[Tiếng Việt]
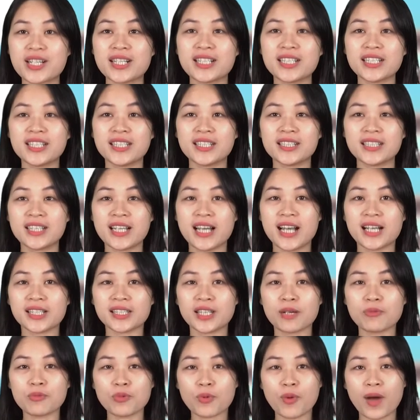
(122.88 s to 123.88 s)
chơi.
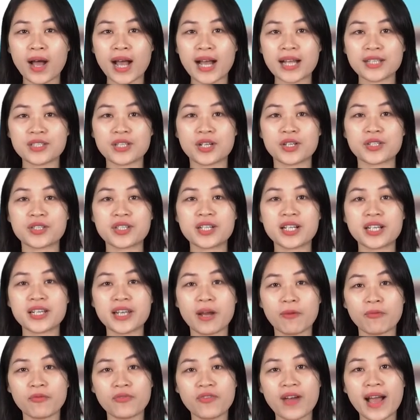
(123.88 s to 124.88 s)
Thông qua trò chơi
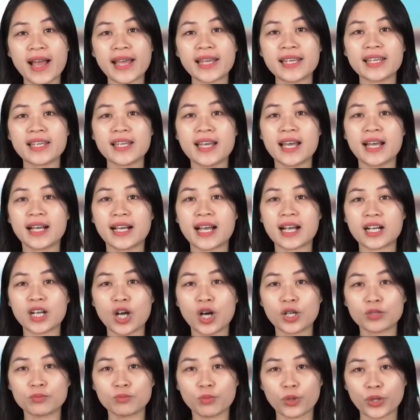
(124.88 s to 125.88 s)
đóng vai, các
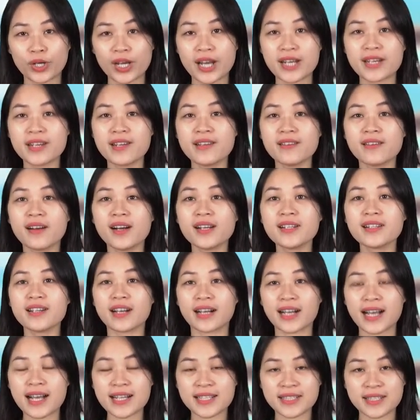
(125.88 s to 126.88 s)
con một lần nữa
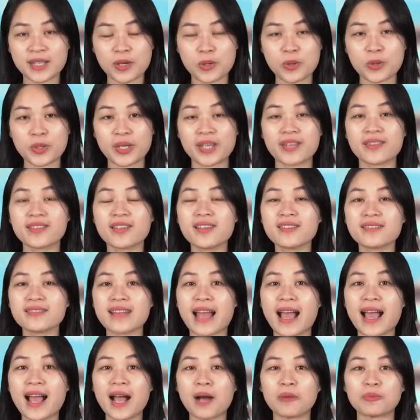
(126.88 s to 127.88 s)
được khắc sâu kiến thức
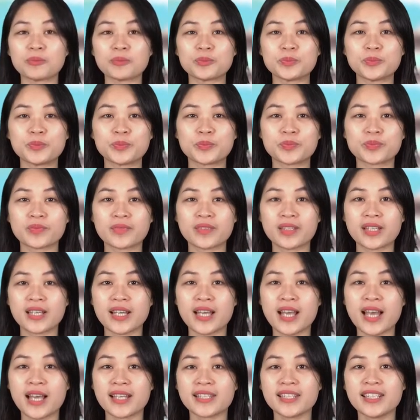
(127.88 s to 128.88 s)
đã học.
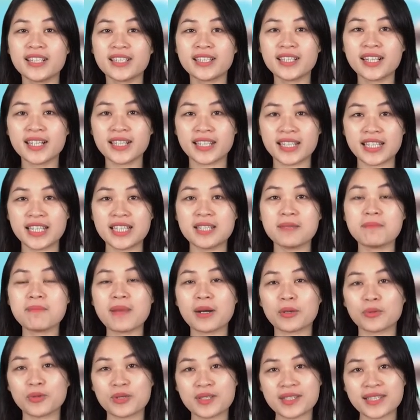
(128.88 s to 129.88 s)
Những gợi ý
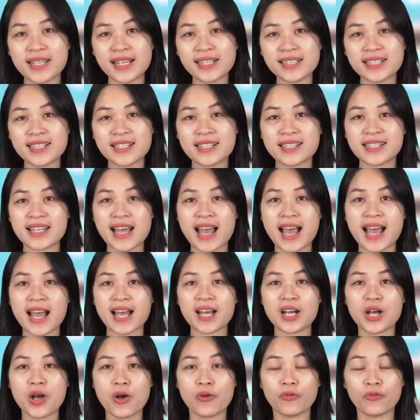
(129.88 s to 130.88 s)
mà cuốn sách đưa
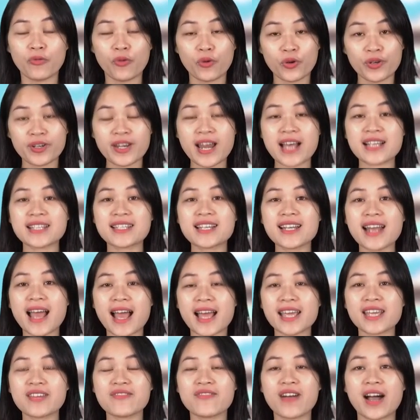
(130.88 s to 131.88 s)
ra vốn đã rất
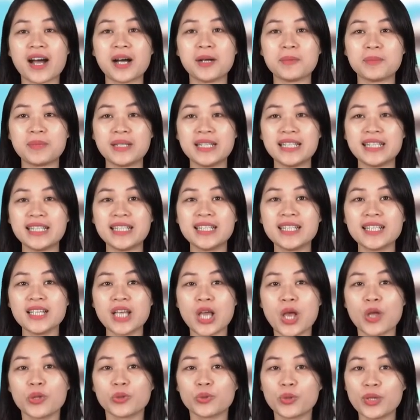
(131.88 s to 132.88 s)
hay và hợp lý.
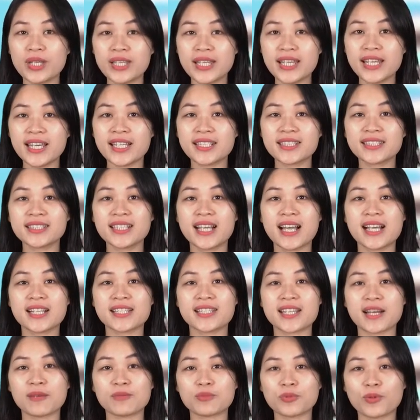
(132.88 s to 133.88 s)
Tuy nhiên,
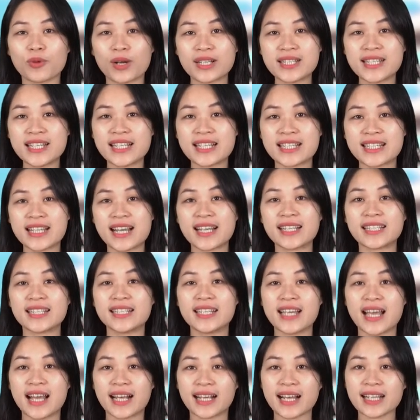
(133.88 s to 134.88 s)
trong quá trình dạy,
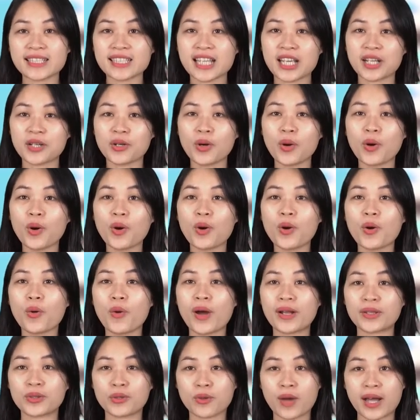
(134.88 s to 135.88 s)
các thầy cô
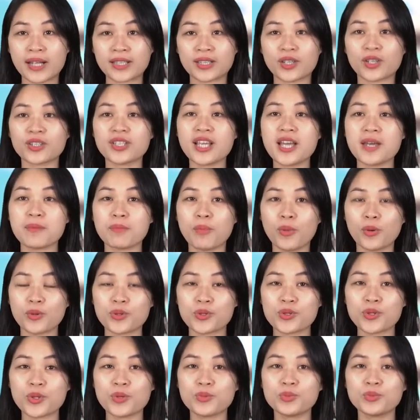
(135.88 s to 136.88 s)
hoàn toàn có thể
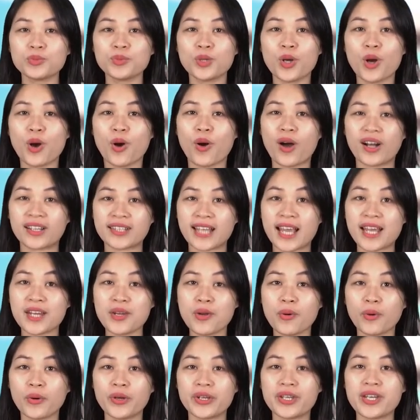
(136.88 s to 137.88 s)
bổ sung hoặc thay
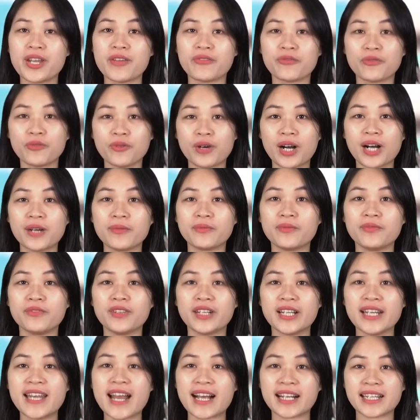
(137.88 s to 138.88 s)
đổi để phù hợp
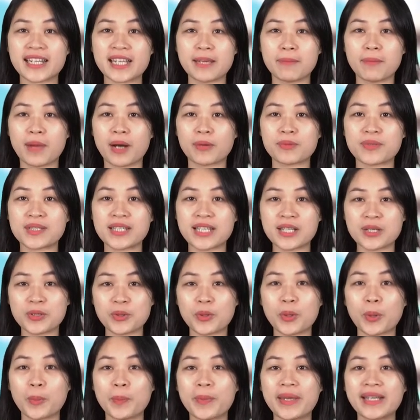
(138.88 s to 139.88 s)
với đặc điểm học
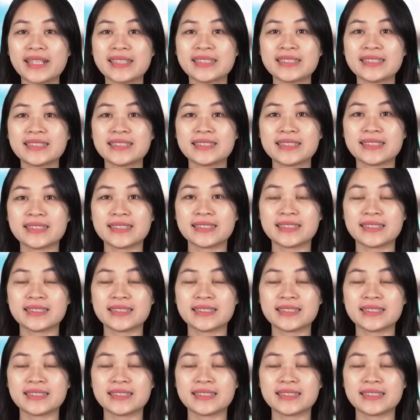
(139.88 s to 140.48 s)
sinh của mình